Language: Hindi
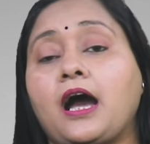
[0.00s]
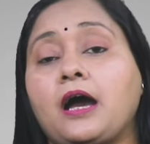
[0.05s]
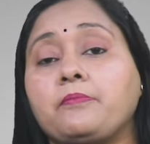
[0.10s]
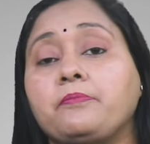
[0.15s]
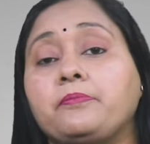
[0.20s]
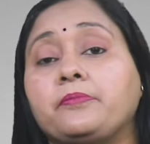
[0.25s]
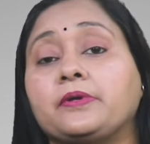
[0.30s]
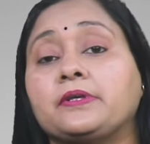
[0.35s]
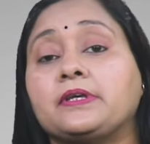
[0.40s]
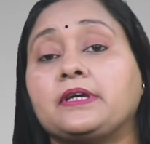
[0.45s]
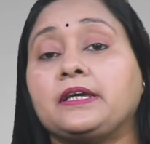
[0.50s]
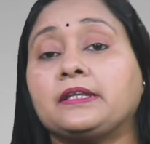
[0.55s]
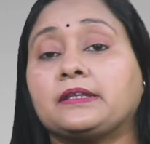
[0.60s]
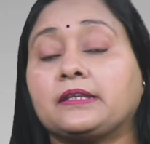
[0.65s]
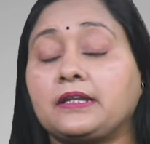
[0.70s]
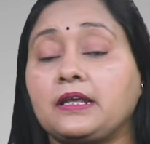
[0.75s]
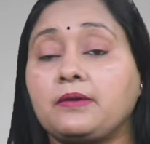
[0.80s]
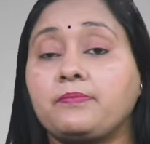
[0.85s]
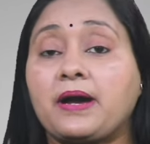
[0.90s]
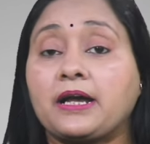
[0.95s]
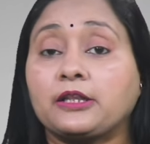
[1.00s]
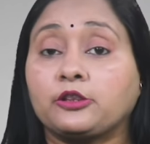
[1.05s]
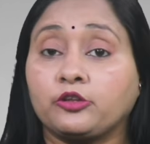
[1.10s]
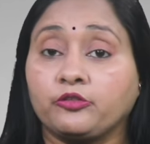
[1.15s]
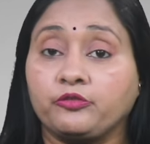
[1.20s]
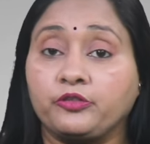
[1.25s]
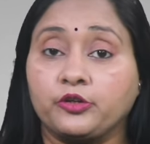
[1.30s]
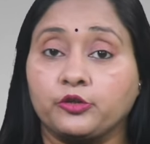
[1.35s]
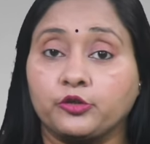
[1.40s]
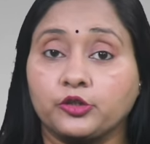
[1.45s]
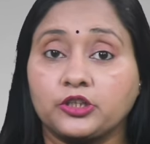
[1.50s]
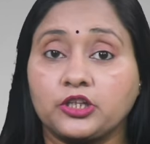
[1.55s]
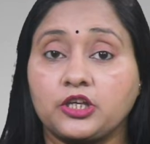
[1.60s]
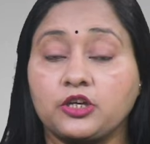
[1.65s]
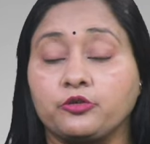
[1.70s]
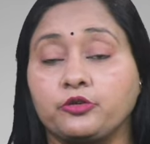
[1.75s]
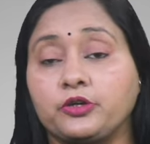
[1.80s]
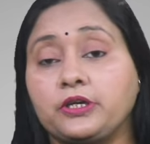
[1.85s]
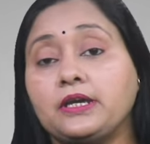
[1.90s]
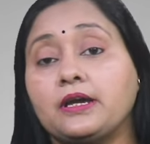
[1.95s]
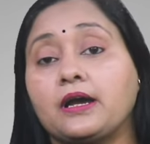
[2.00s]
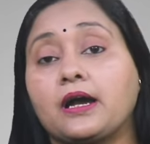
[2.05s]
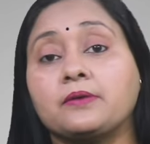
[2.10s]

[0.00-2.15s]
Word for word: अब इतनी बात तो विरोध की हुई